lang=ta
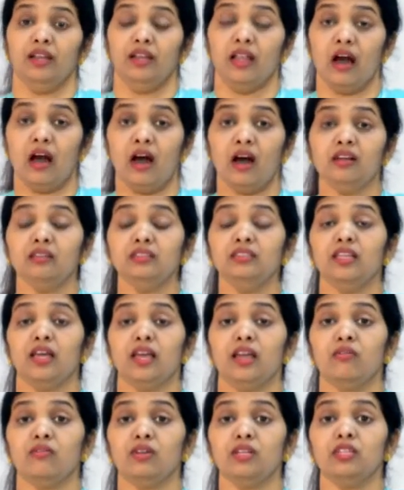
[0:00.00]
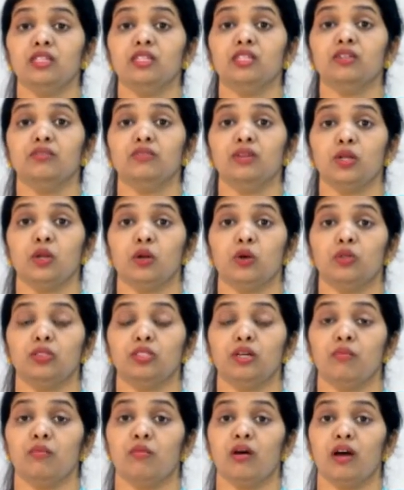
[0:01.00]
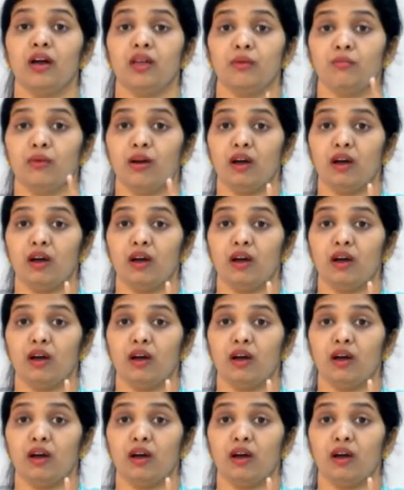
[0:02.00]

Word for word: நான் தேவனுக்கு விரோதமாய்